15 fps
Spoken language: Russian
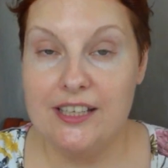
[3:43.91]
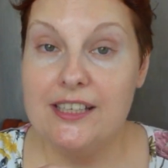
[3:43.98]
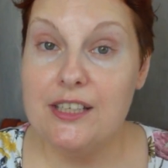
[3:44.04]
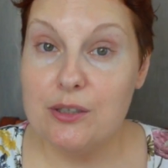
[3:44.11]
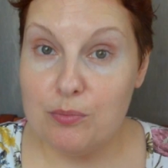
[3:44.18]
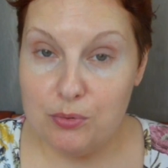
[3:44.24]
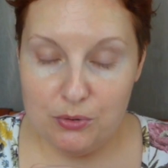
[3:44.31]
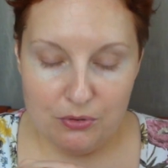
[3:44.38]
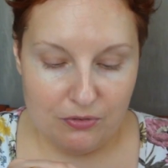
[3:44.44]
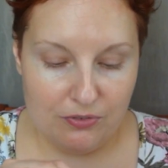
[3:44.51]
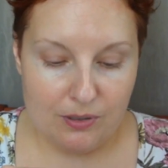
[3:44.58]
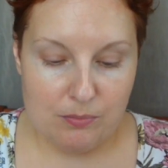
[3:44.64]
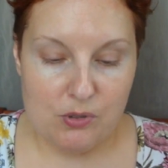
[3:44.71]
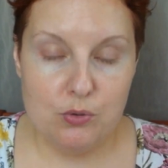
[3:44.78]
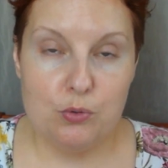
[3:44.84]
Они не будут
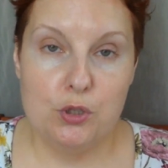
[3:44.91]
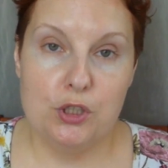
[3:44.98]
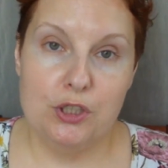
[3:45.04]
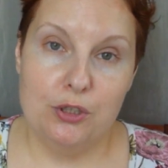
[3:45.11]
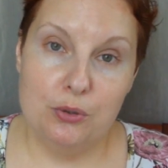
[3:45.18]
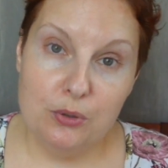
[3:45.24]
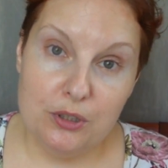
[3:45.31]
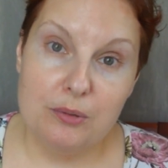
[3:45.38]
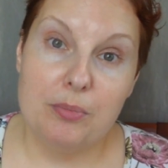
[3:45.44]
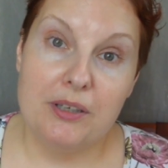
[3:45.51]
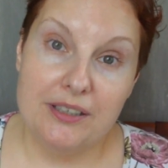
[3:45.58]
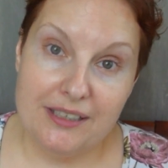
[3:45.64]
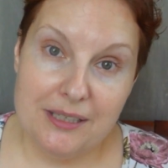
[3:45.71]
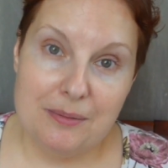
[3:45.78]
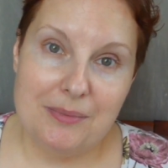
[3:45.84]
вам сушить. Но это, по
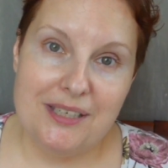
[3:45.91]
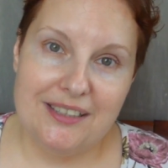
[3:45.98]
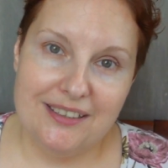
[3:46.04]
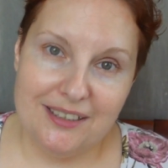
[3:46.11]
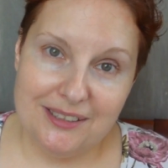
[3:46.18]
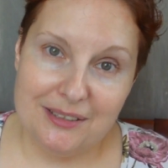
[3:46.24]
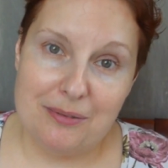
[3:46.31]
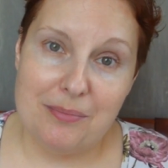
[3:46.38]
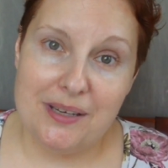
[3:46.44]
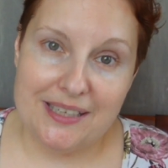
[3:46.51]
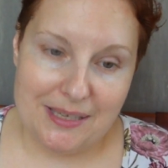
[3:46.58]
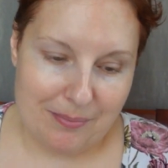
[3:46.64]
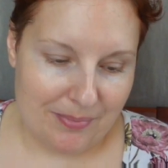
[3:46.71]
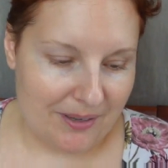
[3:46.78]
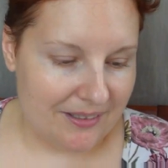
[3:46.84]
крайней мере, так на моей
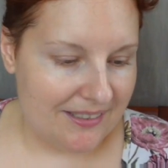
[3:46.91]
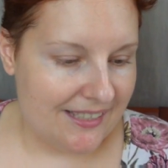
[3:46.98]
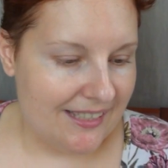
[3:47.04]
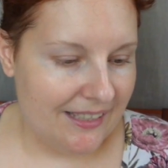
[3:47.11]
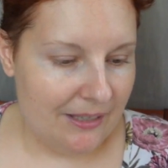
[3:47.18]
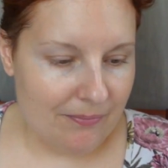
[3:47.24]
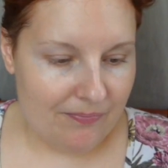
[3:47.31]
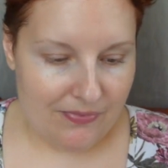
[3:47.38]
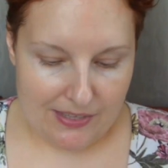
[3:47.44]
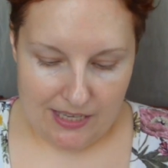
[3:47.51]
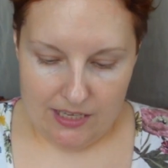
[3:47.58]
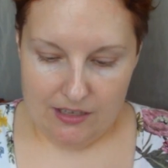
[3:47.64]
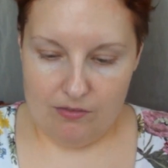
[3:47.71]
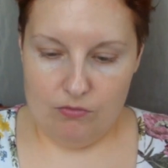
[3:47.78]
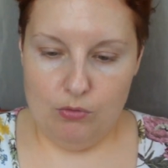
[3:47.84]
практике.
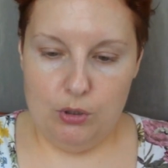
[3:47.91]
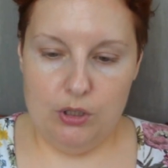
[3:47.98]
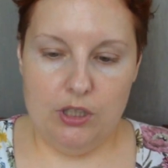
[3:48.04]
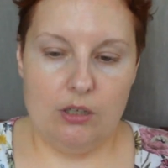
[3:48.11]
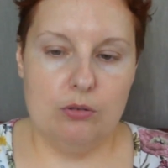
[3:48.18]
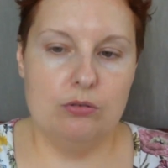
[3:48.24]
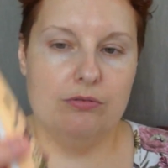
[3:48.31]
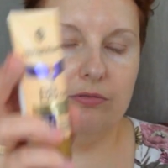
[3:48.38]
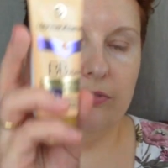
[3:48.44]
Вот так он